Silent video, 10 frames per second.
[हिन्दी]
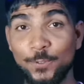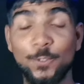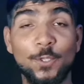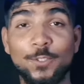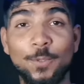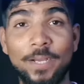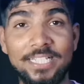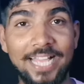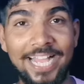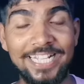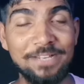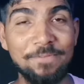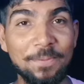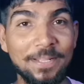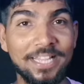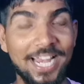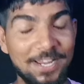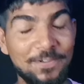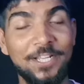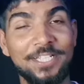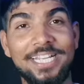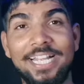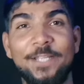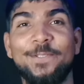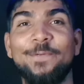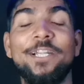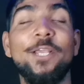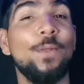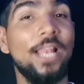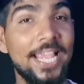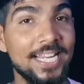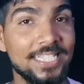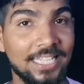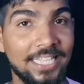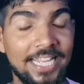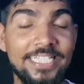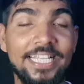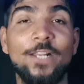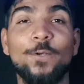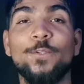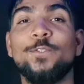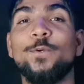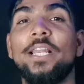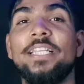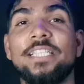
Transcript: सो so, दोस्तों बस आज की वीडियो में इतना ही वीडियो अच्छी लगी हो तो वीडियो को लाइक कर सकते हैं चैनल को दोस्तों करें